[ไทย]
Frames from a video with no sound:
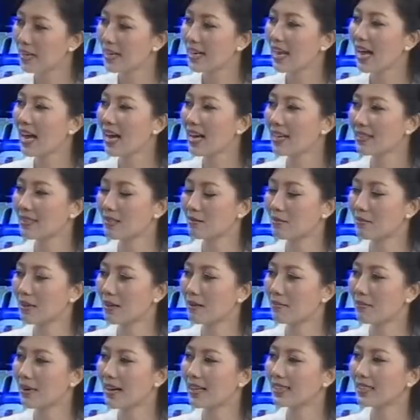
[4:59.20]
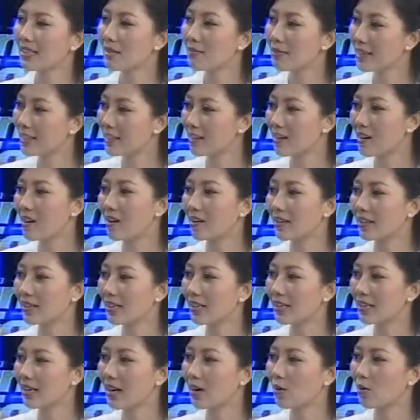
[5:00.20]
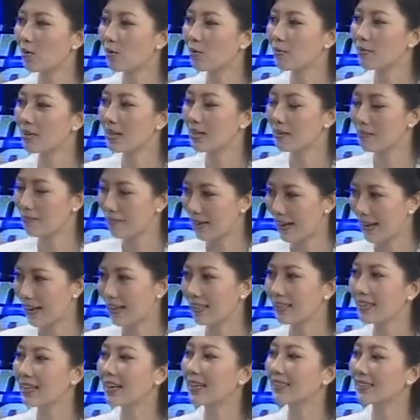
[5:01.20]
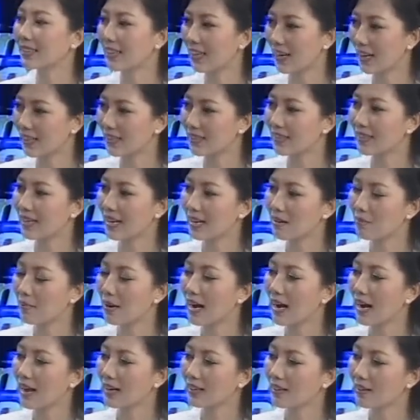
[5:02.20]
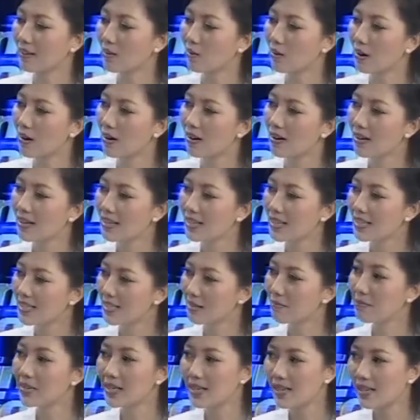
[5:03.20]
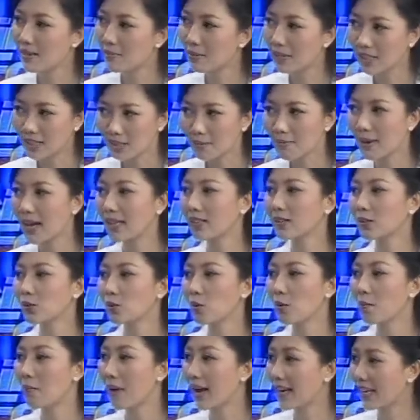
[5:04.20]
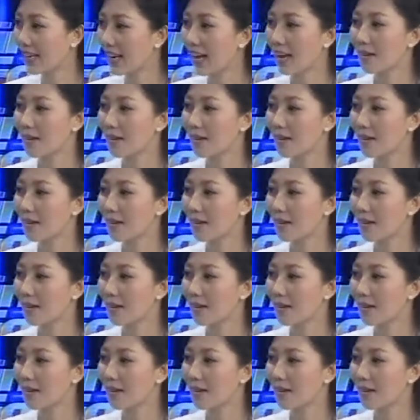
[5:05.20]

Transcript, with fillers: หน้าสำหรับฮัตตี้เบเนคอร์เนี่ยเรามีแผนทางการตลาดยังไงบ้าง แล้วเราก็จะมีผลิตภัณฑ์ตัวใหม่ลาย